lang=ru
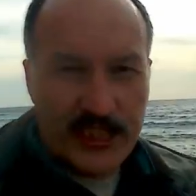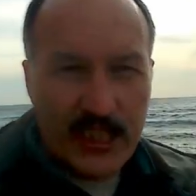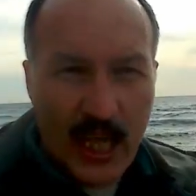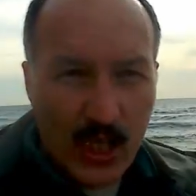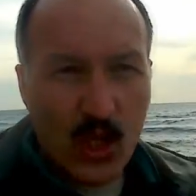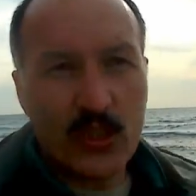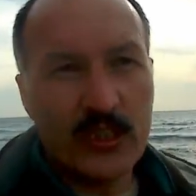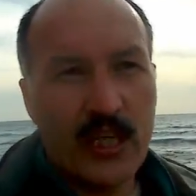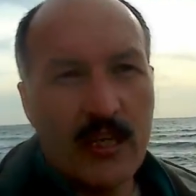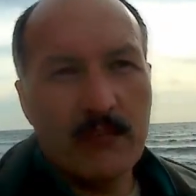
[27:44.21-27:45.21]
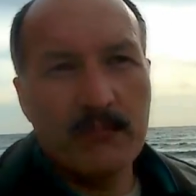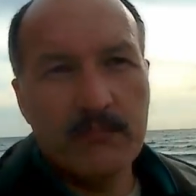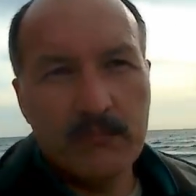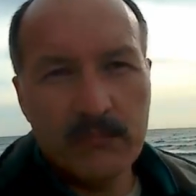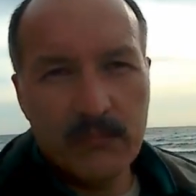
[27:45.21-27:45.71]
всенародно
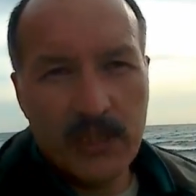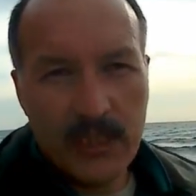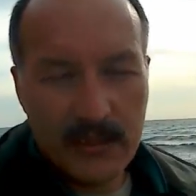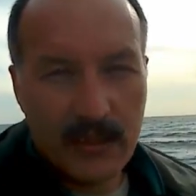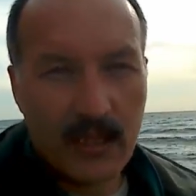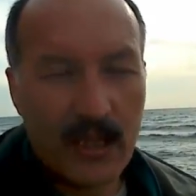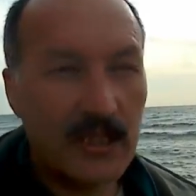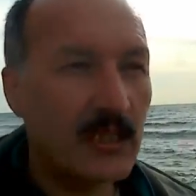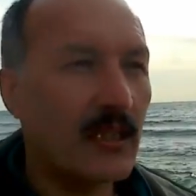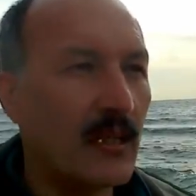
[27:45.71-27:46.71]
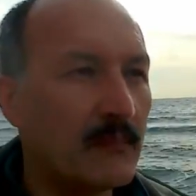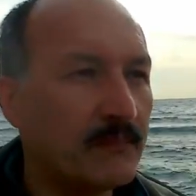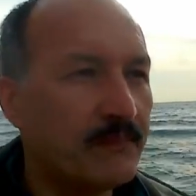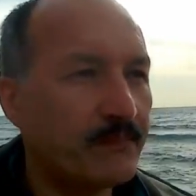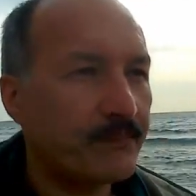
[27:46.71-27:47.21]
из
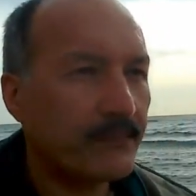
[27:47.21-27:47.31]
гранита.